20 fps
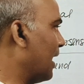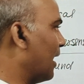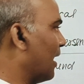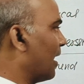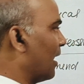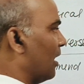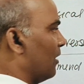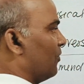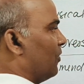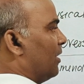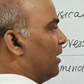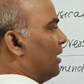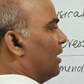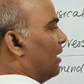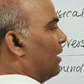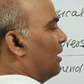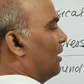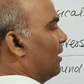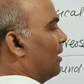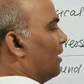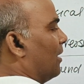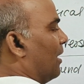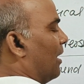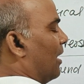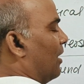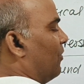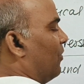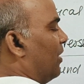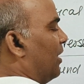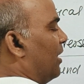चाहे काफी का
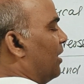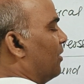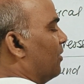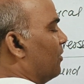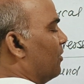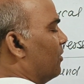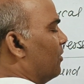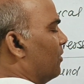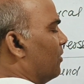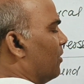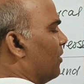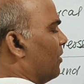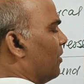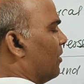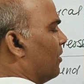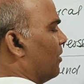कैफीन हो